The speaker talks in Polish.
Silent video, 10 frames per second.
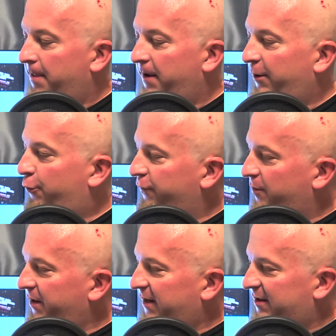I tu
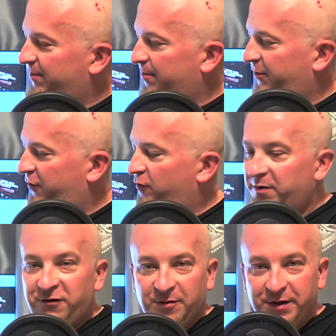sobie na tym tableciku
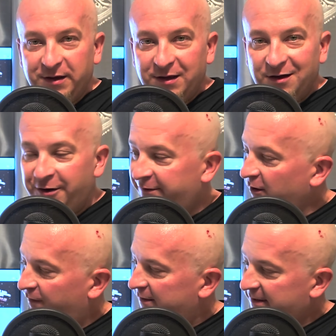będziemy
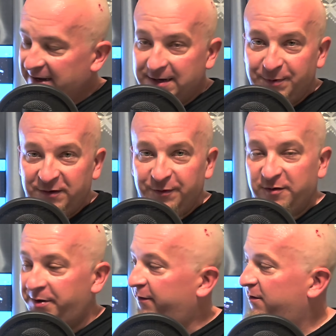rysować, tak? Będziemy
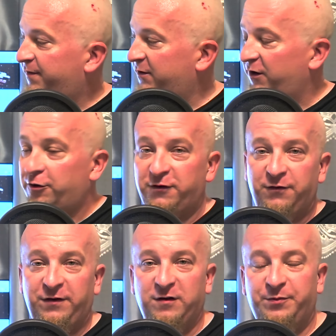sobie rysować i to się
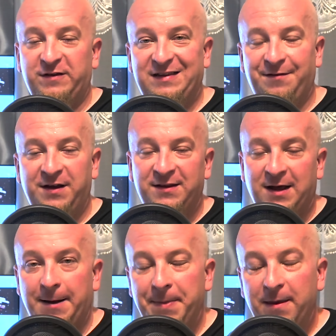wszystko przedstawia
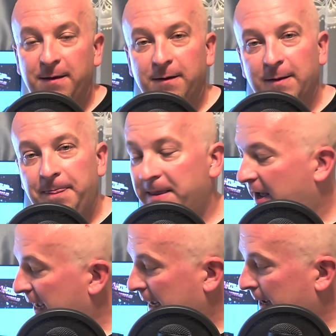na,
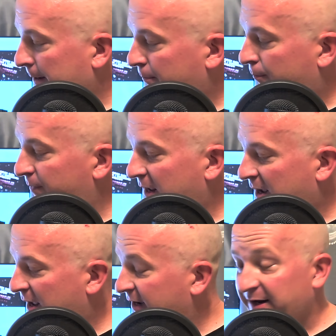na, na
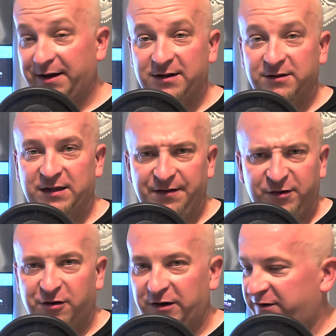ekranach
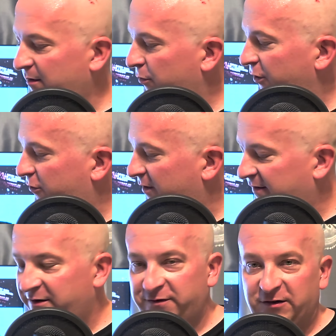telewizora czy tam monitora,
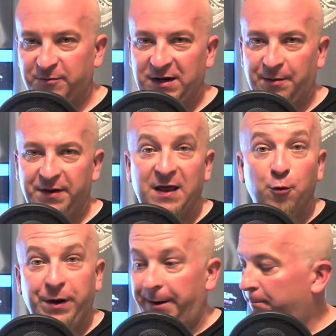zależy na czym gramy, na
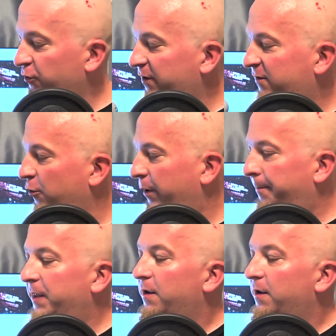Wii, bo to jest do Wii.